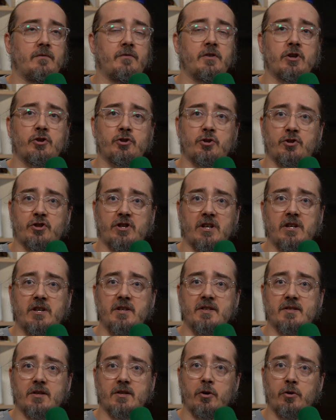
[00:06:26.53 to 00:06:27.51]
Większość tej
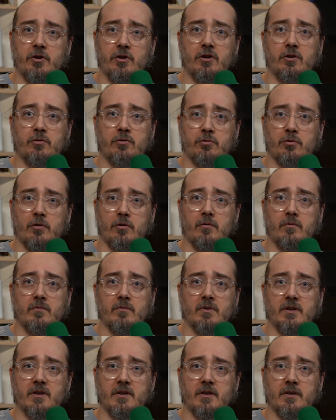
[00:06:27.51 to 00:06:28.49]
historii,
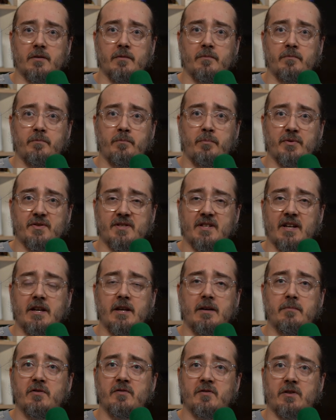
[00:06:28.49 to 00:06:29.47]
którą
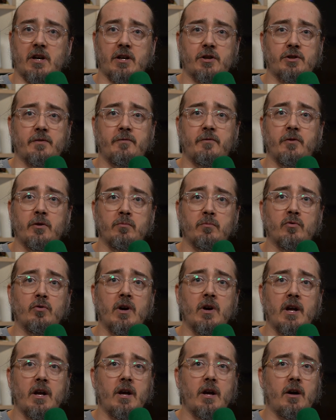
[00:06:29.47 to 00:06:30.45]
poznajemy w trakcie filmu,
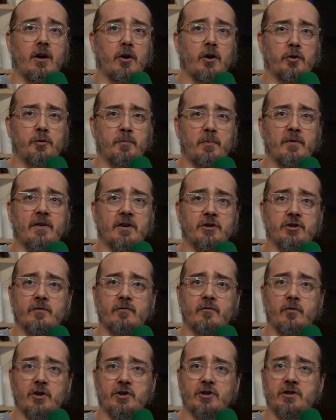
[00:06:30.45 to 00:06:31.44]
odbywa
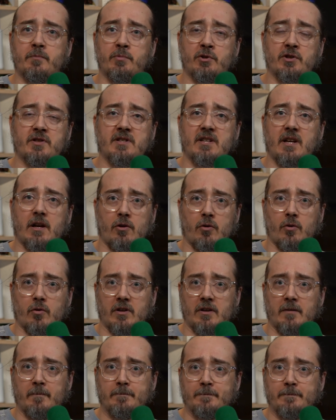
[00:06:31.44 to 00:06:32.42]
się właśnie przez
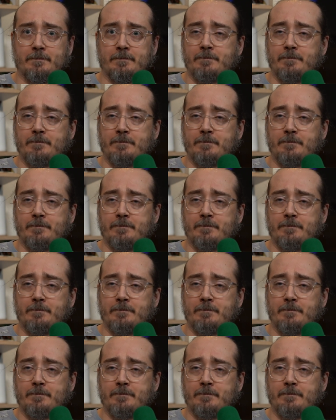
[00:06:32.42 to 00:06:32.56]
dialogi.